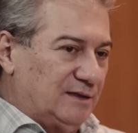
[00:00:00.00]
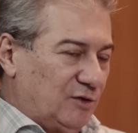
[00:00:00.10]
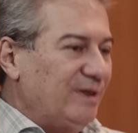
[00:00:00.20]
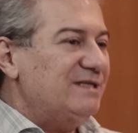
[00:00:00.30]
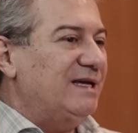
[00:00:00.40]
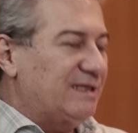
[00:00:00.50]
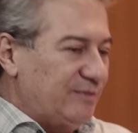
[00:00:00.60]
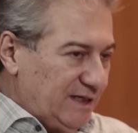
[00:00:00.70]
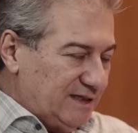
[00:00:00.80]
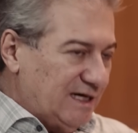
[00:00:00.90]
aumento de
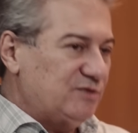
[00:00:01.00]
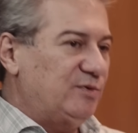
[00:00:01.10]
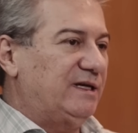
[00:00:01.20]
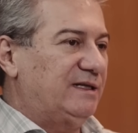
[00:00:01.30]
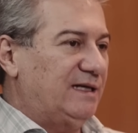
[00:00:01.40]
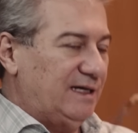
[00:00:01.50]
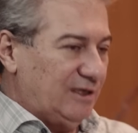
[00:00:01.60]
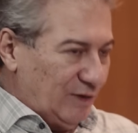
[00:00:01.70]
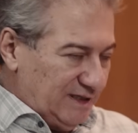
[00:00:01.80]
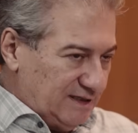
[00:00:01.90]
rentabilidade por hectare,
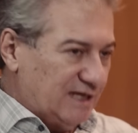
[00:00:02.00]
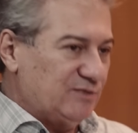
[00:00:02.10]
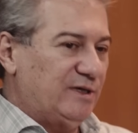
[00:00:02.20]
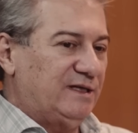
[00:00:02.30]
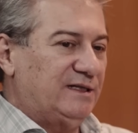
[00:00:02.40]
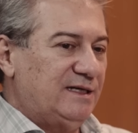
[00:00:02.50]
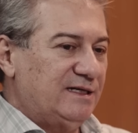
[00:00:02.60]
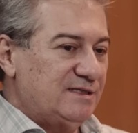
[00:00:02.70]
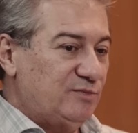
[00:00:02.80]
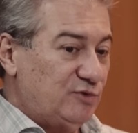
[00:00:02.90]
qualidade por hectare e
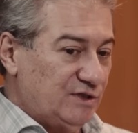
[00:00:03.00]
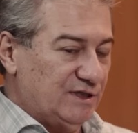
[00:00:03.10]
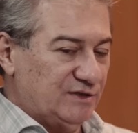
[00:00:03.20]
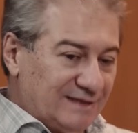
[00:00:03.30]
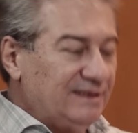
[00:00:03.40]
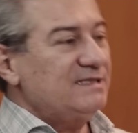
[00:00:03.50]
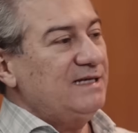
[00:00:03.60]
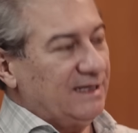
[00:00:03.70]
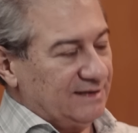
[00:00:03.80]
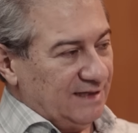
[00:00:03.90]
assim por diante. A
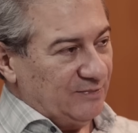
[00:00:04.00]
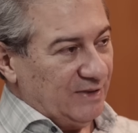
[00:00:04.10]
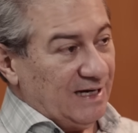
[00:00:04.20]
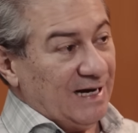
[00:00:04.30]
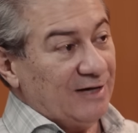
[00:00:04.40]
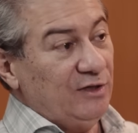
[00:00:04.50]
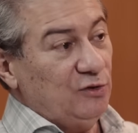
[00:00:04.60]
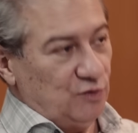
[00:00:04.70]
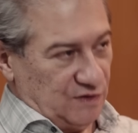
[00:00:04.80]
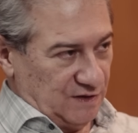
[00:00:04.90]
terceira etapa é a
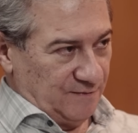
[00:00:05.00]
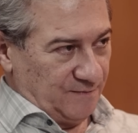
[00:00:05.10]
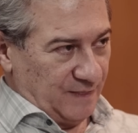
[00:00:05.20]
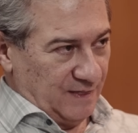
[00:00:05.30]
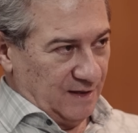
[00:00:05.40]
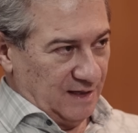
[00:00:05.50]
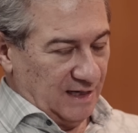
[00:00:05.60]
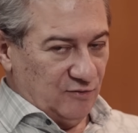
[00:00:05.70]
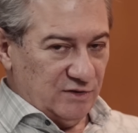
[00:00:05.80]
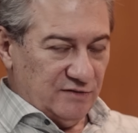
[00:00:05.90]
agroindústria.
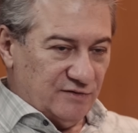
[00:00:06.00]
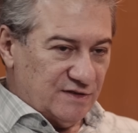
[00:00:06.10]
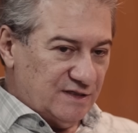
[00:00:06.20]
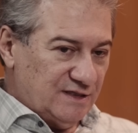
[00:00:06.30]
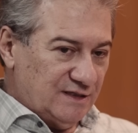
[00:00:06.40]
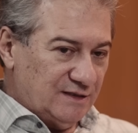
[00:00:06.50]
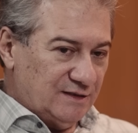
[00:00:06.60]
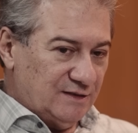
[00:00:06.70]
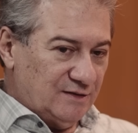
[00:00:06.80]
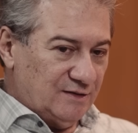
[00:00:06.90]
É onde você
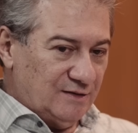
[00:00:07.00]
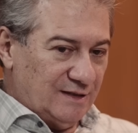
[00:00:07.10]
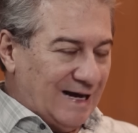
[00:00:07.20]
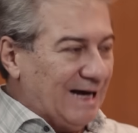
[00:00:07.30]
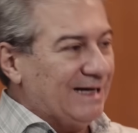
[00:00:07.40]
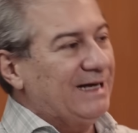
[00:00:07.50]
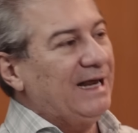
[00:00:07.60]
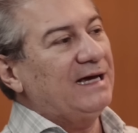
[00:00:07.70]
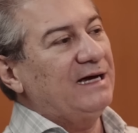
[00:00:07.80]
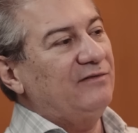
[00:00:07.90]

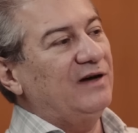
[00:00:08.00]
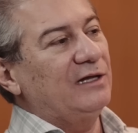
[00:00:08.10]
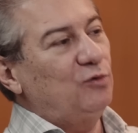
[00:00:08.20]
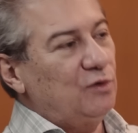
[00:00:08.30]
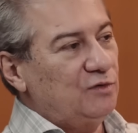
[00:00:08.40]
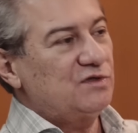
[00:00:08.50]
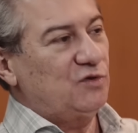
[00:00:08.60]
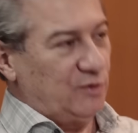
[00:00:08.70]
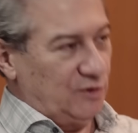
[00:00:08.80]
agrega valor no seu